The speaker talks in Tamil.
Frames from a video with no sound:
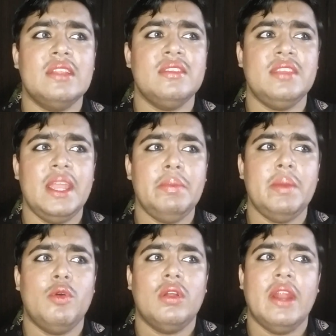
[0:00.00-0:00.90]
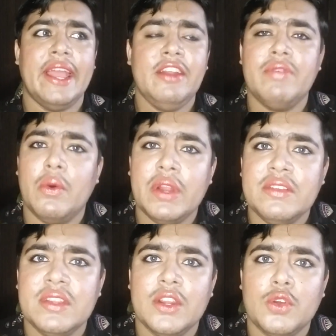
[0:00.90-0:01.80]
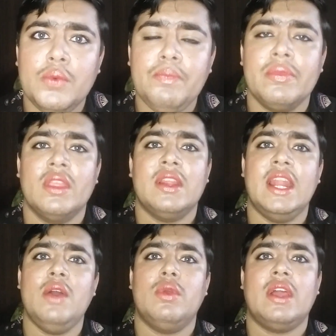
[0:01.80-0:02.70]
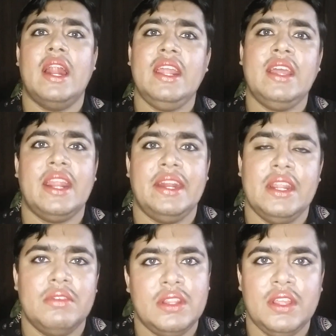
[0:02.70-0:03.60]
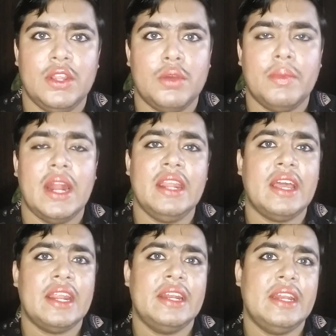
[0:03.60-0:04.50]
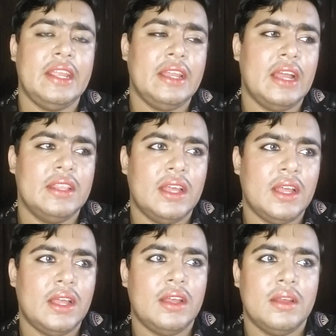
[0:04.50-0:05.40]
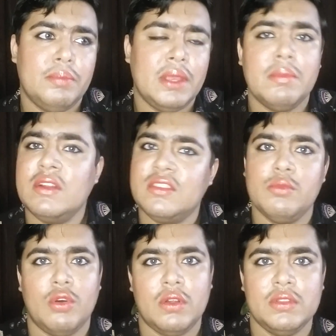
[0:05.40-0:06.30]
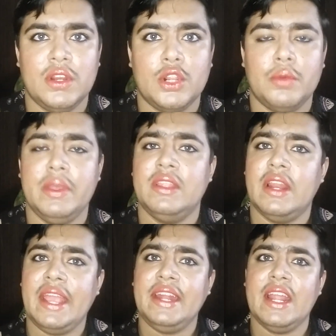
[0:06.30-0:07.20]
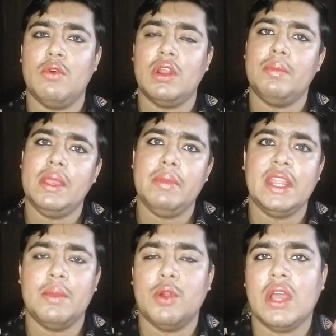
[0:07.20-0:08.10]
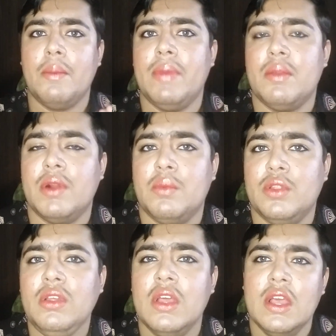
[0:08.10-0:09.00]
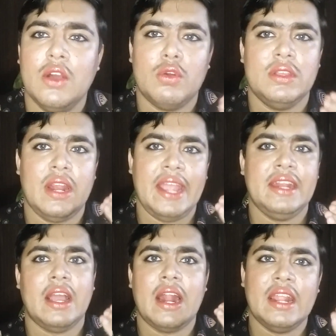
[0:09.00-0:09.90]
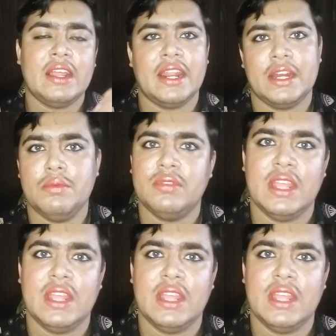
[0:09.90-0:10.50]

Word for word: அட் த சேம் டைம் உங்களுக்கு லைட் ஃபவுண்டேஷன் இருக்கும் நல்ல ஒரு கலர் கரெக்டர் வந்துட்டு இருக்கும் கலர் கரெக்டிங் அந்த பிக்மெண்ட்ஸும் உங்களுக்கு வந்துட்டு இருக்கும் இது லைட்டாக உங்களுக்கு பிபி கிரீமோட கம்பேர் பண்ணும்போது கொஞ்சம் லைட்டாக கலர் கரெக்டும்